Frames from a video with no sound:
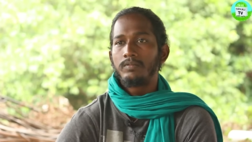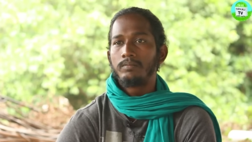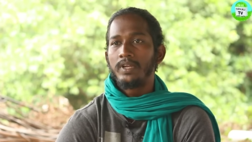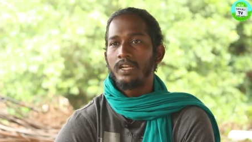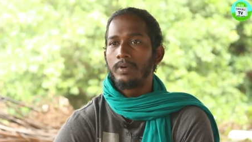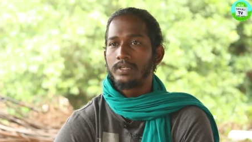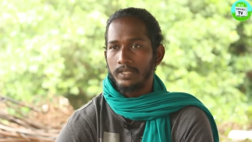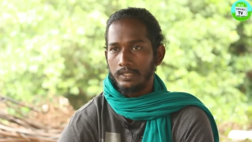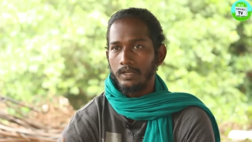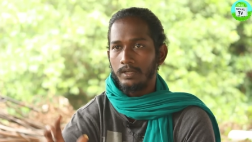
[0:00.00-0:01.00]
மீலி பக்ஸ்
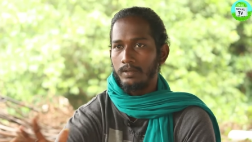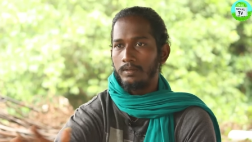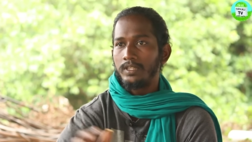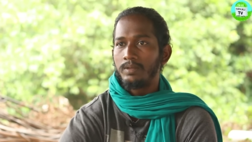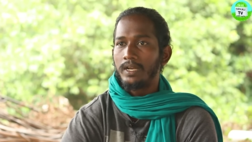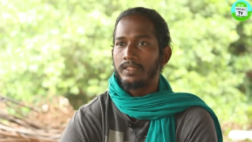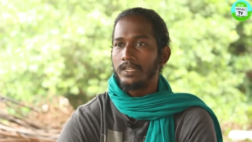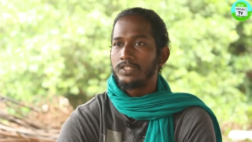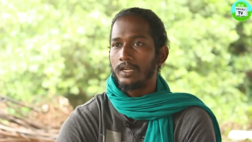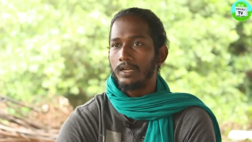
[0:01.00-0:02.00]
அந்த இது மேலே
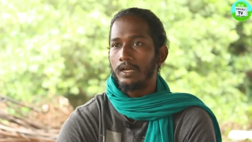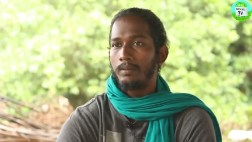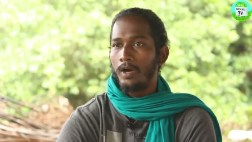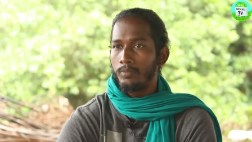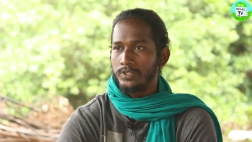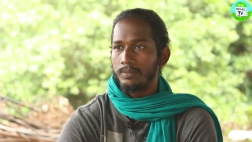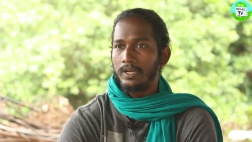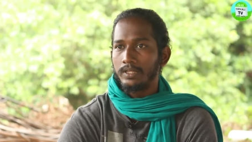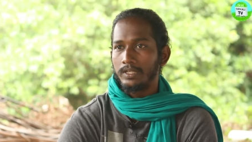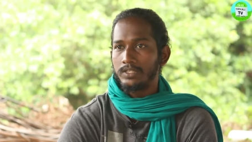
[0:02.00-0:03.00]
தெளிச்சிங்கன்னா மாவுப்பூச்சி மேலே
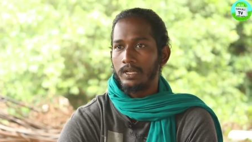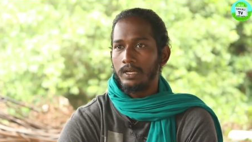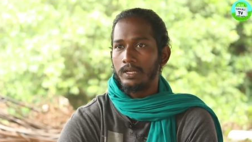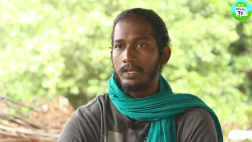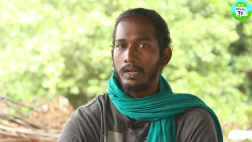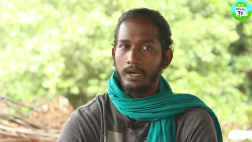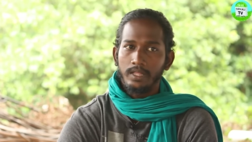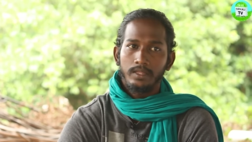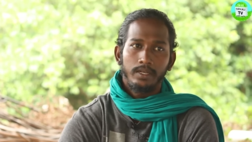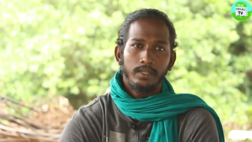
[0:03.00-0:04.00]
தெளிச்சிங்கன்னா கழனி
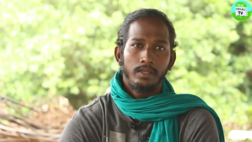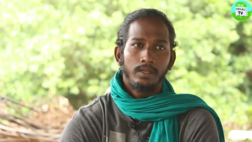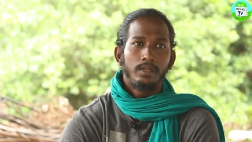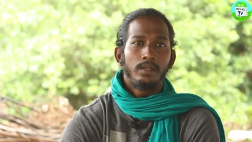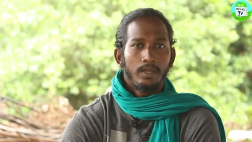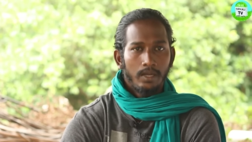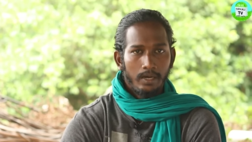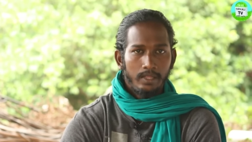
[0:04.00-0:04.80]
தண்ணி கழனி